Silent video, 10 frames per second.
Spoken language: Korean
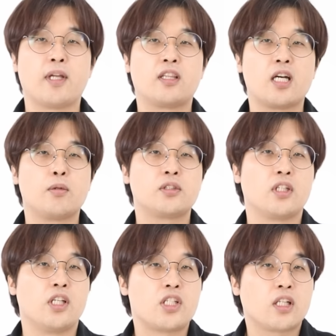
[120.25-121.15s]

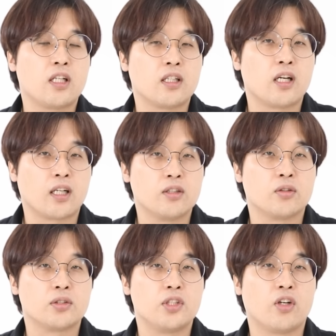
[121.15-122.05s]
메타버스를 인식한다라는
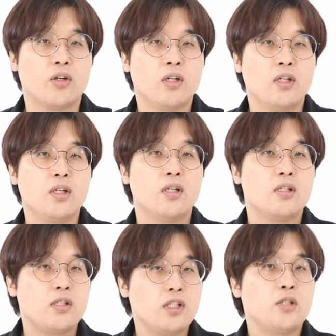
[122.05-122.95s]
것은요.
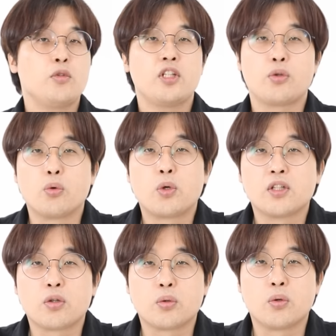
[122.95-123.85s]
70년대
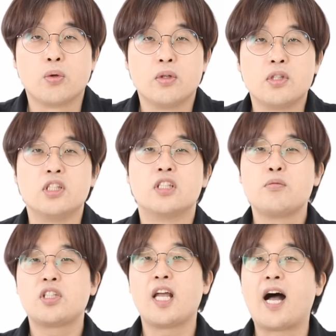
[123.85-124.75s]
교과서로 지금
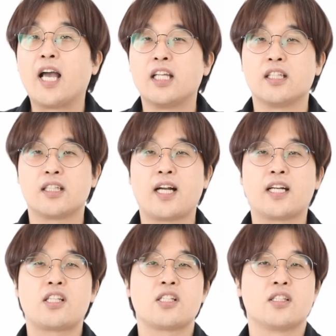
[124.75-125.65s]
시대 아이들을
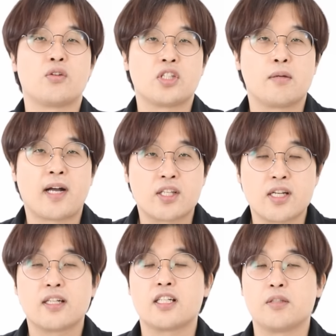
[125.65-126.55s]
가르치는 것이나
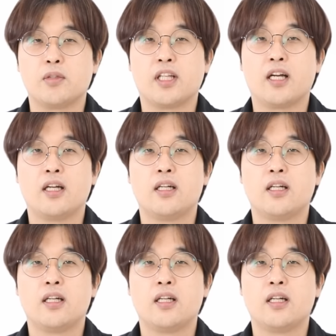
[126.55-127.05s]
마찬가지입니다.